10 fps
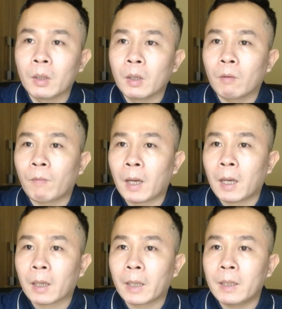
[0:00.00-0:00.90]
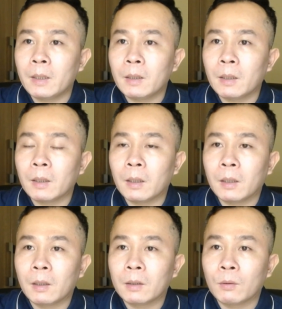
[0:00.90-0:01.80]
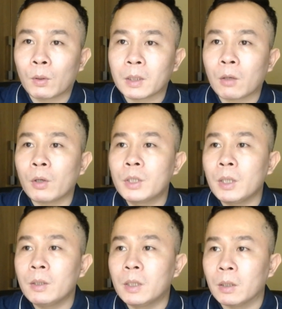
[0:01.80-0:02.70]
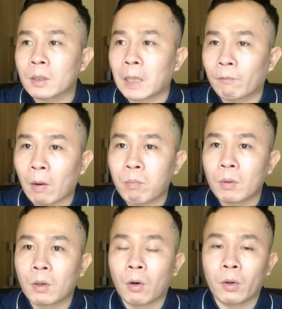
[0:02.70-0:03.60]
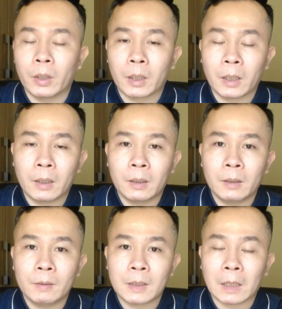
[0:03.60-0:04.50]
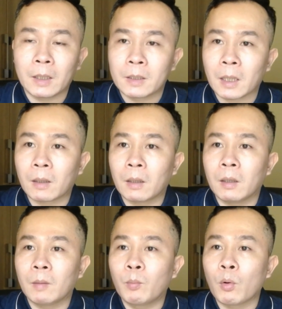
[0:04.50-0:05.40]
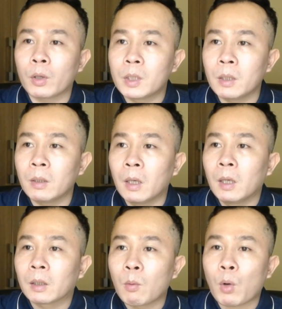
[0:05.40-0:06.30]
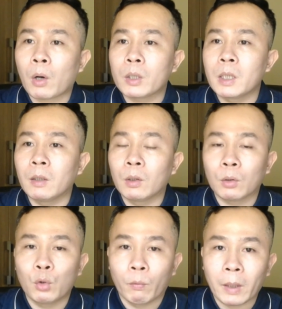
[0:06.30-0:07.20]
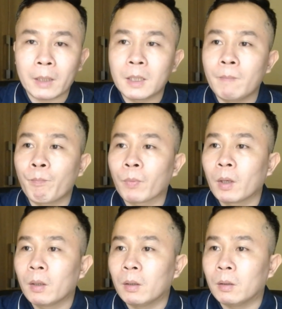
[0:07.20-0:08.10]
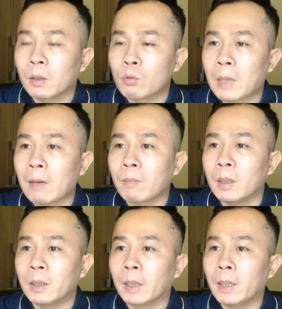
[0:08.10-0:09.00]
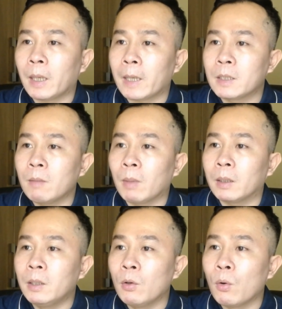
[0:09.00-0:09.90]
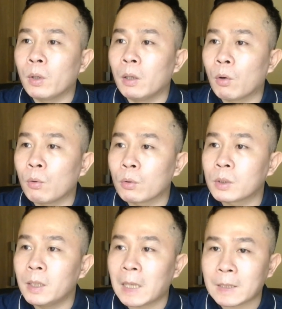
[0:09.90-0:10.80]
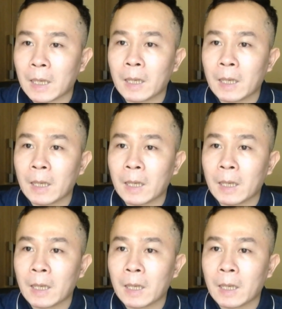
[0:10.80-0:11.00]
Và cái uh, hoạt chất goitrin chỉ được giải phóng khỏi cái dạng tiền chất uh, progoitrin thông qua quá trình thủy phân enzyme được xúc tác bởi cái enzyme là thioglucosidase